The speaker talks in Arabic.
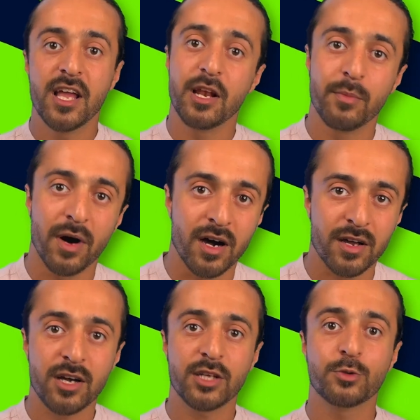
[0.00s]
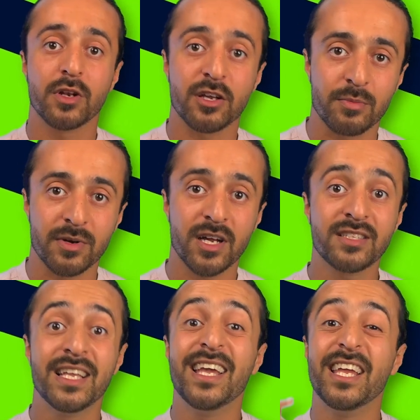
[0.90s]
المهارات والخبرات
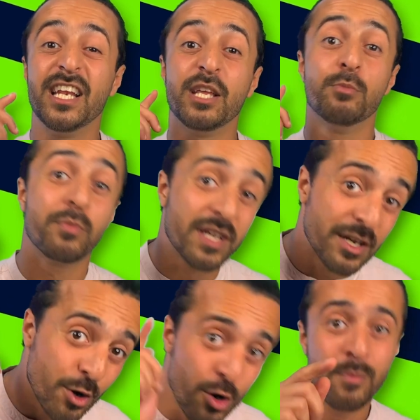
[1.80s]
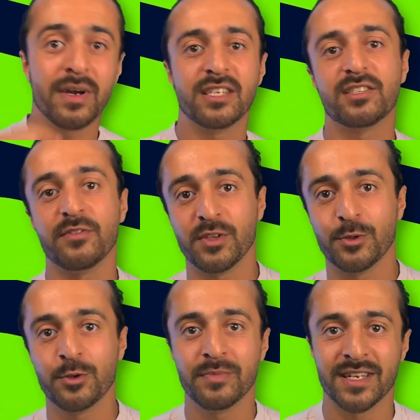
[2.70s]
اللي ممكن هم
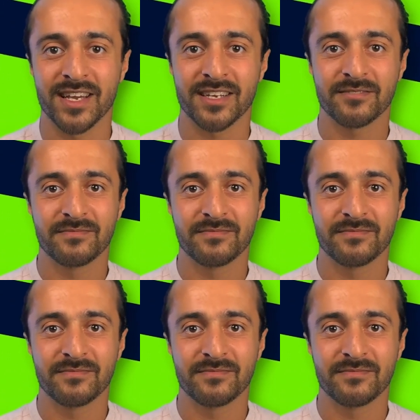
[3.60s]
يستفيدون منها